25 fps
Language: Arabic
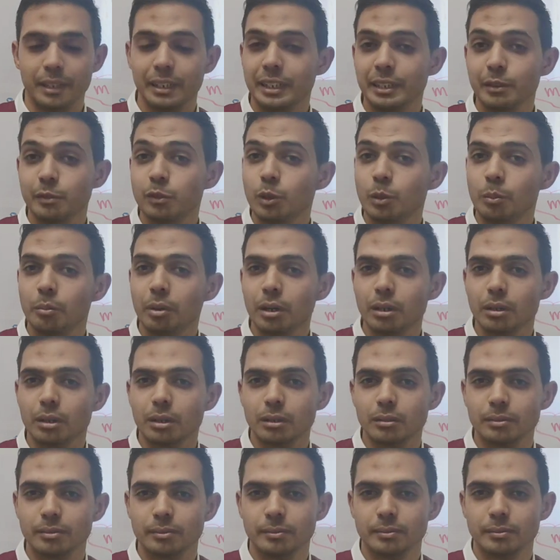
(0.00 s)
ليه فيهم
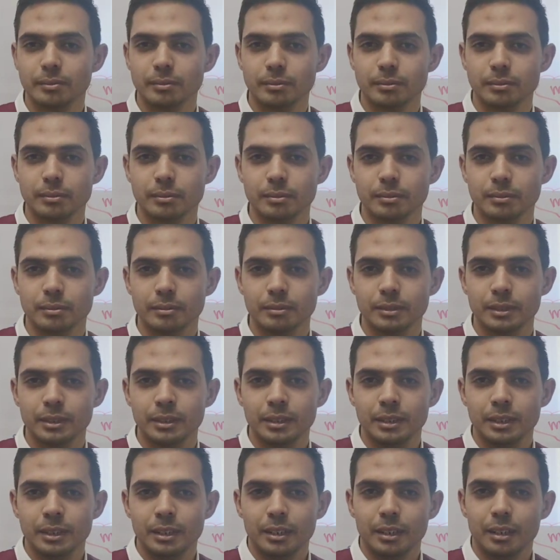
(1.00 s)
بركه
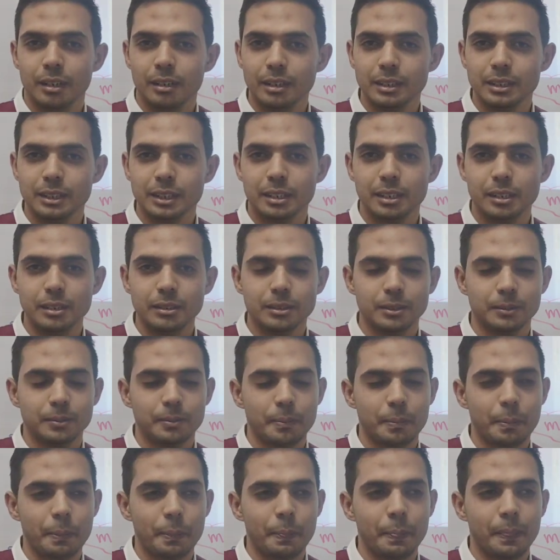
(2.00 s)
خلاص ذاكرت
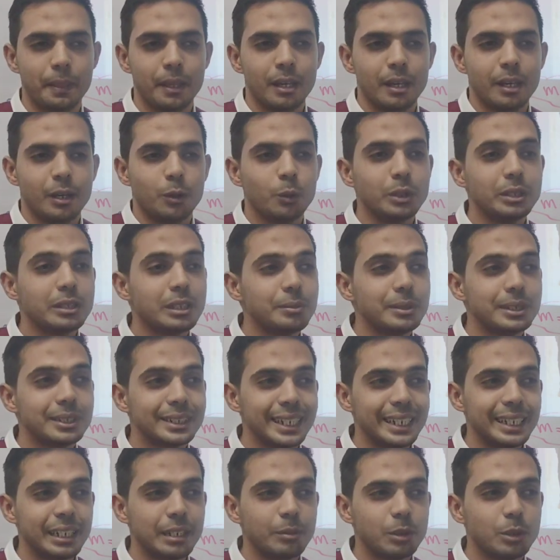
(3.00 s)
وانت
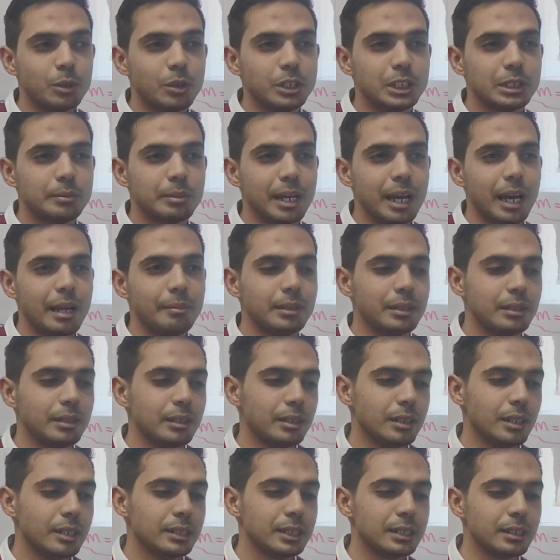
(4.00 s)
بتذاكر ما تقعدش بقى عامل
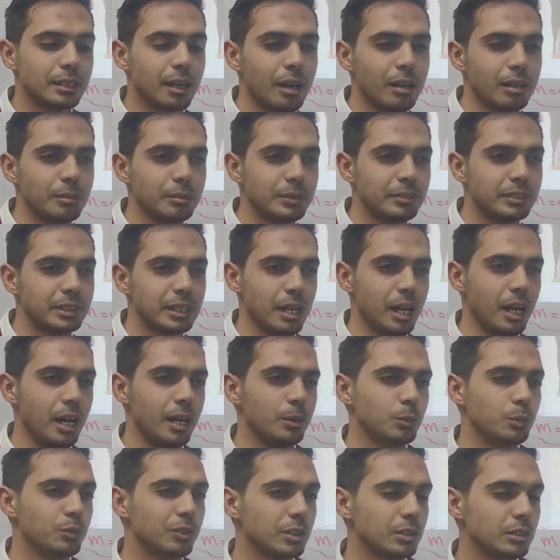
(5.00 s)
ايه انا هذاكر عربي في
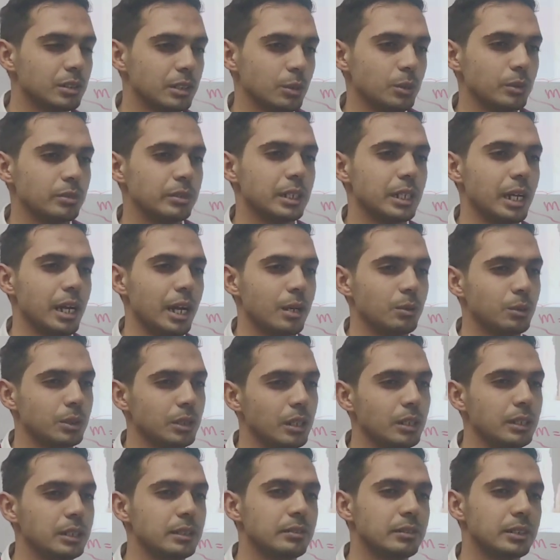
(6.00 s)
ساعه وفرنساوي في ساعه
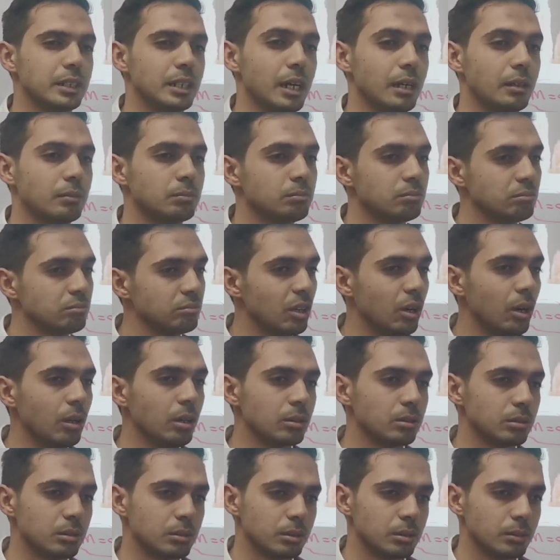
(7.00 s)
وانجليزي في ساعه
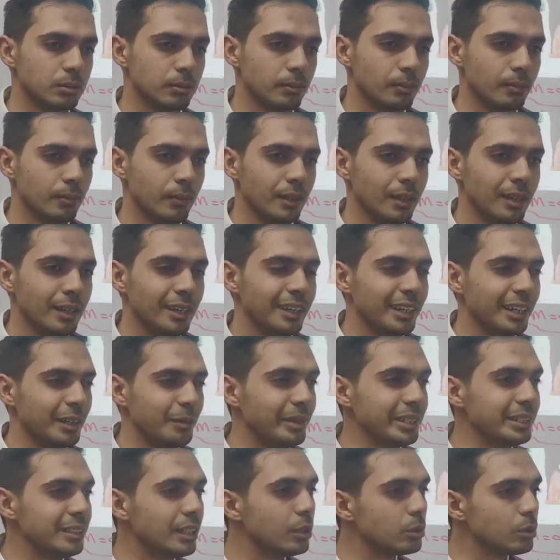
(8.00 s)
غلط
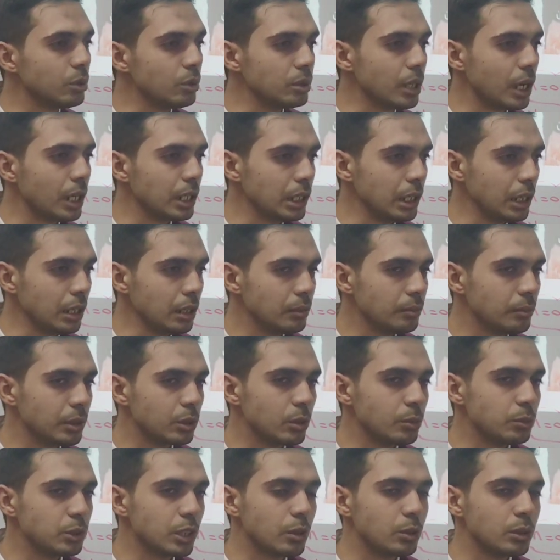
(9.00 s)
الماده اللي تقعد عليها
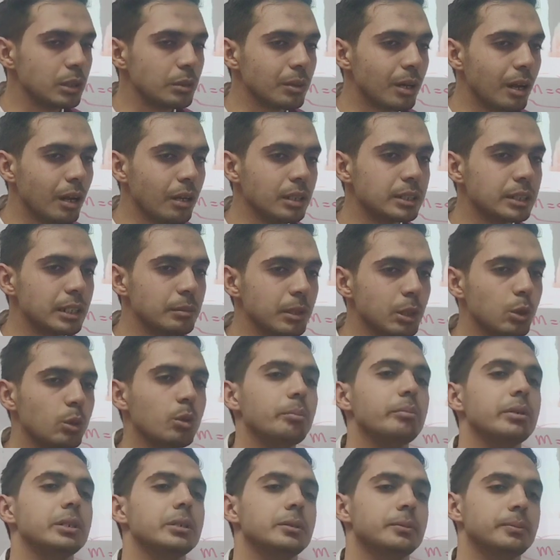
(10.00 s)
ما تقومش لو انت مخلص
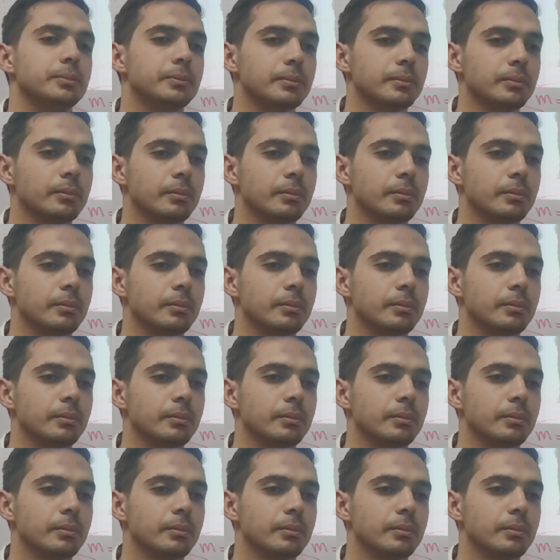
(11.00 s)
المطلوب منها